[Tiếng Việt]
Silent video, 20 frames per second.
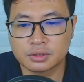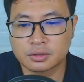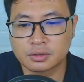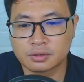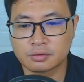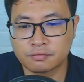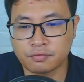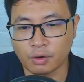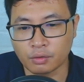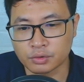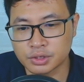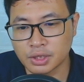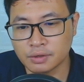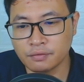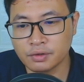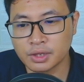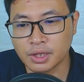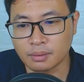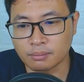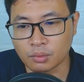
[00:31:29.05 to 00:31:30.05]
Vòng
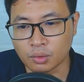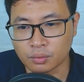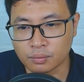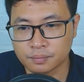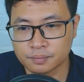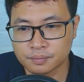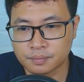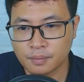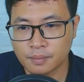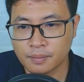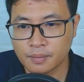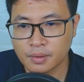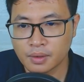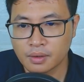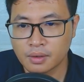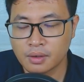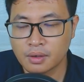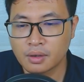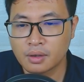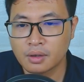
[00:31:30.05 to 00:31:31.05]
chiến với tần mục
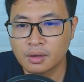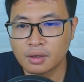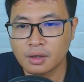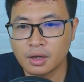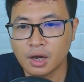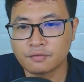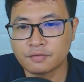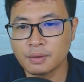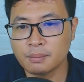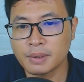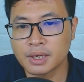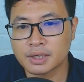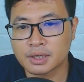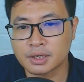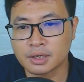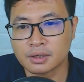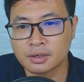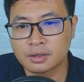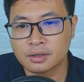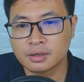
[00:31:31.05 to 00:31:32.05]
Ở phía bên
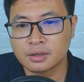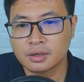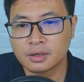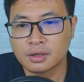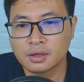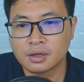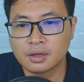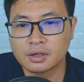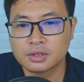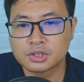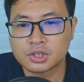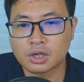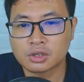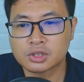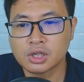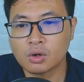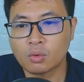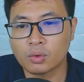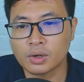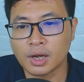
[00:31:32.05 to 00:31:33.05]
kia
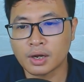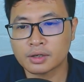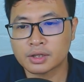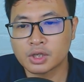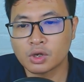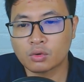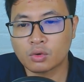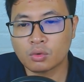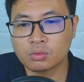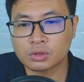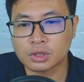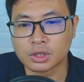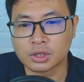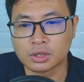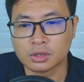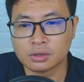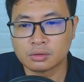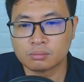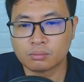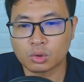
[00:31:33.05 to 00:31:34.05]
Trường thương của lăng tiêu công
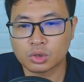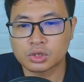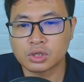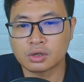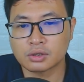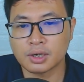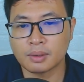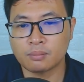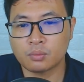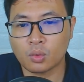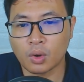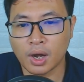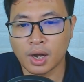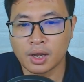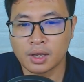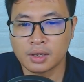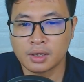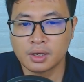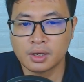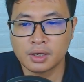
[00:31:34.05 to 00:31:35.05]
tử Một thương đâm
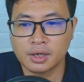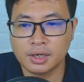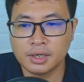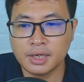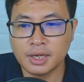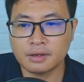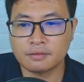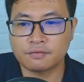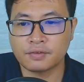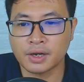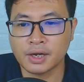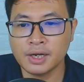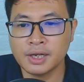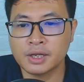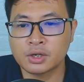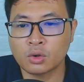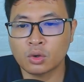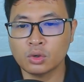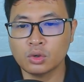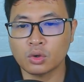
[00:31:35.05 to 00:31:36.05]
qua Ý định vén
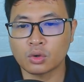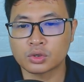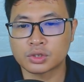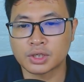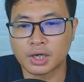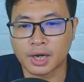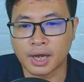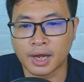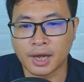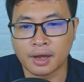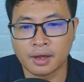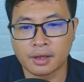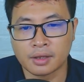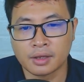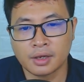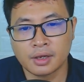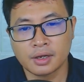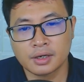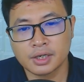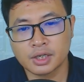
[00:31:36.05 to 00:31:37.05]
lên hỗn độn trường hà
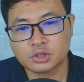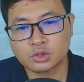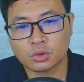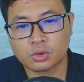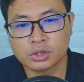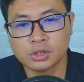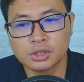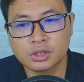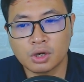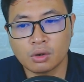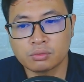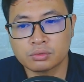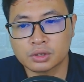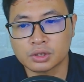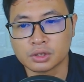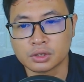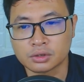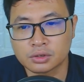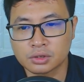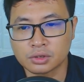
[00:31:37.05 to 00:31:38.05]
Để cho thứ công
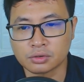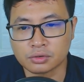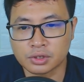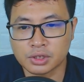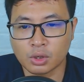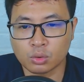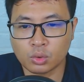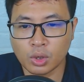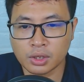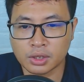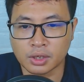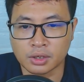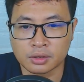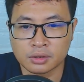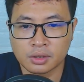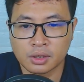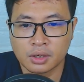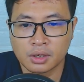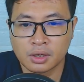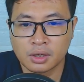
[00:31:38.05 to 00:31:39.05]
tử tử tiêu thoát thân
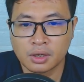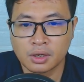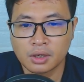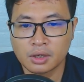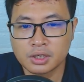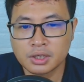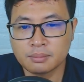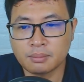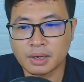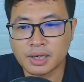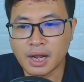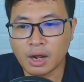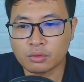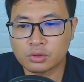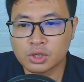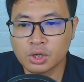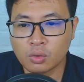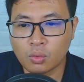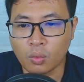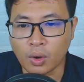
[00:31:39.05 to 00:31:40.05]
Nhưng mà đạo
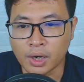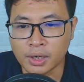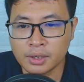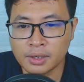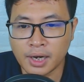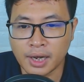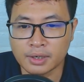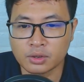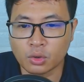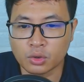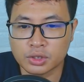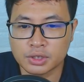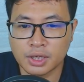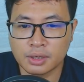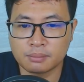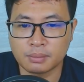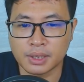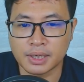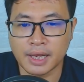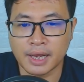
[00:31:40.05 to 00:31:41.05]
thương của hắn lại đột
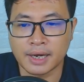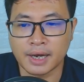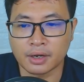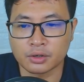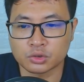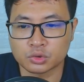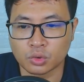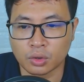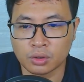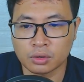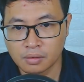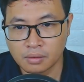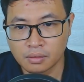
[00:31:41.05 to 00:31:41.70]
nhiên bị đè nặng xuống